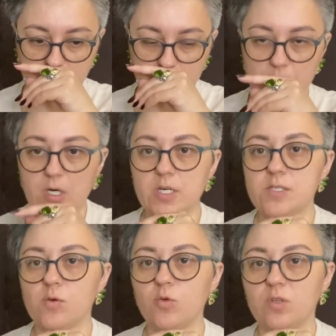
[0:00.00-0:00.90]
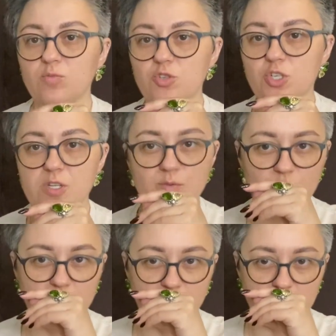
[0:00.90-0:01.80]
Мне кажется, он на мужчине
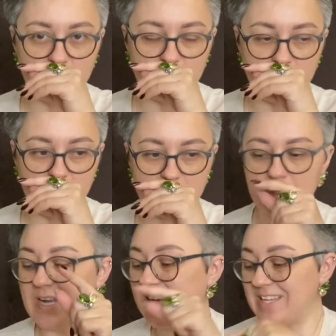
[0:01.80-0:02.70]
будет очень интересный. Как и